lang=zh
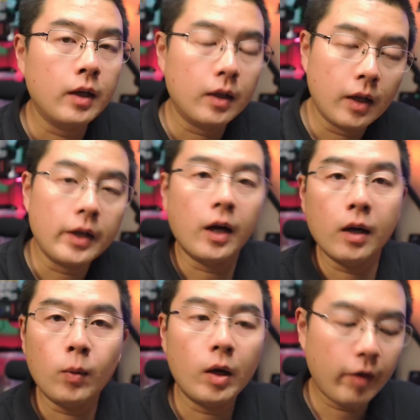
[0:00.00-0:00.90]
蓝牙
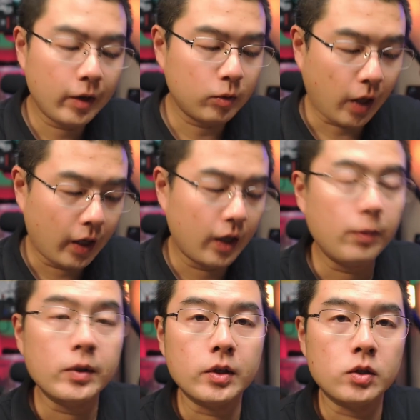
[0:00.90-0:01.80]
和 WiFi 都打开，因
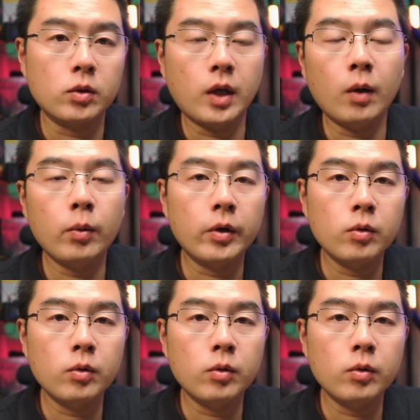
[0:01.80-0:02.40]
为这个时候它会